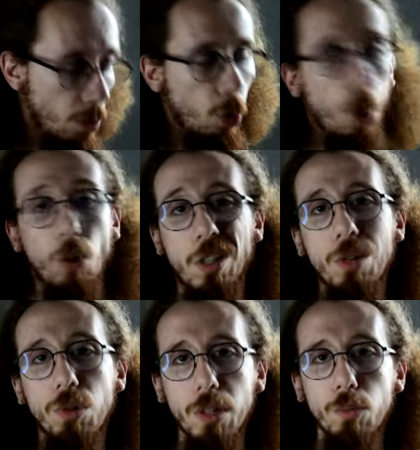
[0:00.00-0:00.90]
en
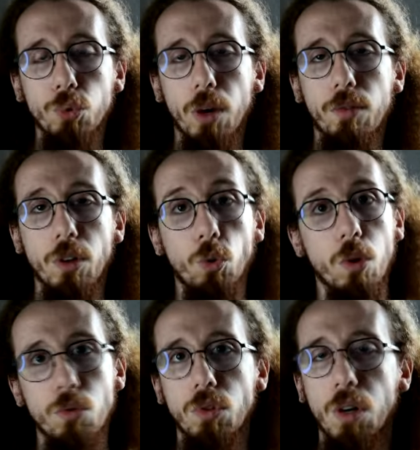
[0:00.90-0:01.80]
théorie, on pourrait avoir
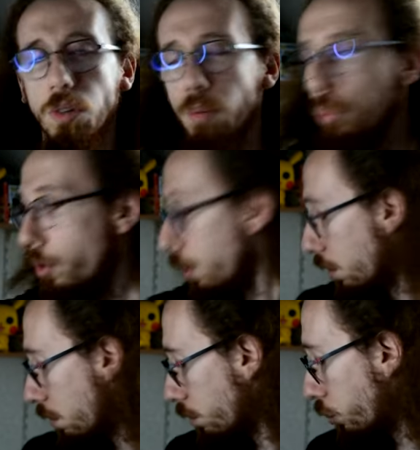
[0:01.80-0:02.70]
trois ultras en un booster.
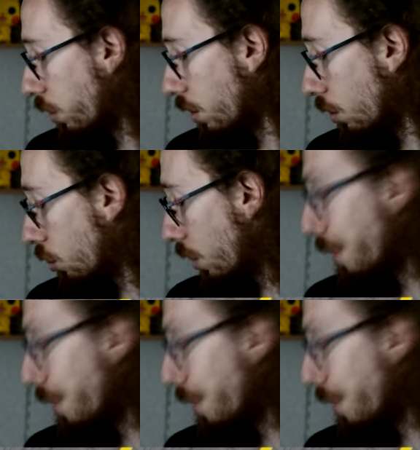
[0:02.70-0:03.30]
Pour l'instant, j'en